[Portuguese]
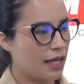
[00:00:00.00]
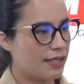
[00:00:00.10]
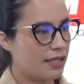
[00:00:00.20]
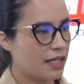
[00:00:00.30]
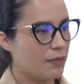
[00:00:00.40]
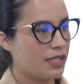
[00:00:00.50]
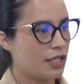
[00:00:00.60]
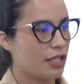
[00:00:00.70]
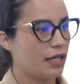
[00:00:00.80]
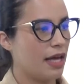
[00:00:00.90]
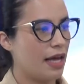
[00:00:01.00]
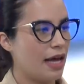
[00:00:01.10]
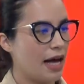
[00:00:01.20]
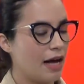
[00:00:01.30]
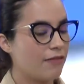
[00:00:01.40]
esse crime seja
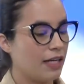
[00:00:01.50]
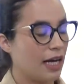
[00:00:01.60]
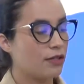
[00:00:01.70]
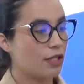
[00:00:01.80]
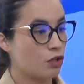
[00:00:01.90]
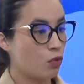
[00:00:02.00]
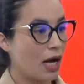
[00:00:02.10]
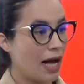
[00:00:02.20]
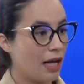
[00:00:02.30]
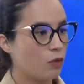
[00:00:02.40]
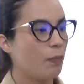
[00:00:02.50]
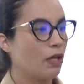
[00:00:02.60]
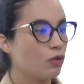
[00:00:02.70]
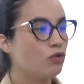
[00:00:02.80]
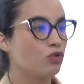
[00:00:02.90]
é, avaliado, seja julgado
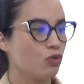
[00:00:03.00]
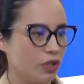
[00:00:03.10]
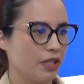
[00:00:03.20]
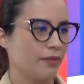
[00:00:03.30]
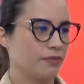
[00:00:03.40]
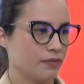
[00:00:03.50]
pelo júri.